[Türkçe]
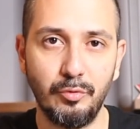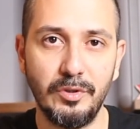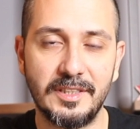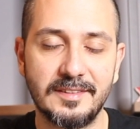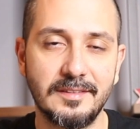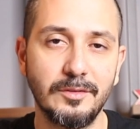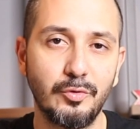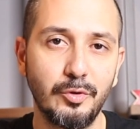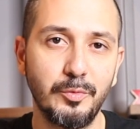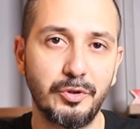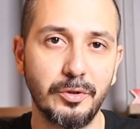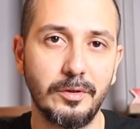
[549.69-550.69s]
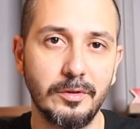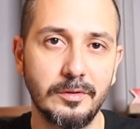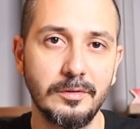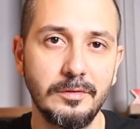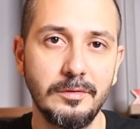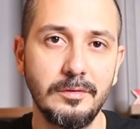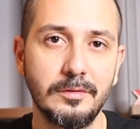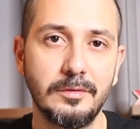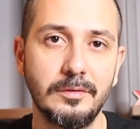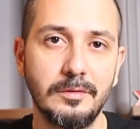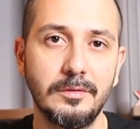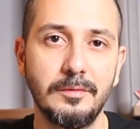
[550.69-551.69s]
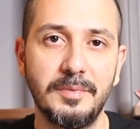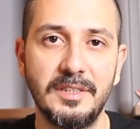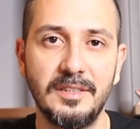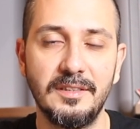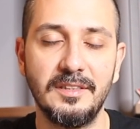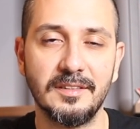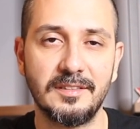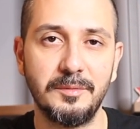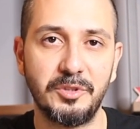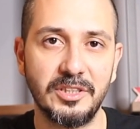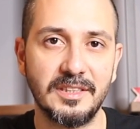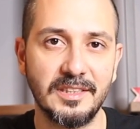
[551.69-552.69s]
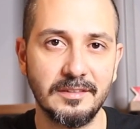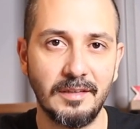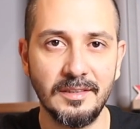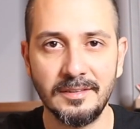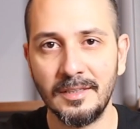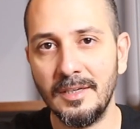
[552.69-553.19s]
bu ikisinin kurmuş olduğu e, bir yatırım şirketi var.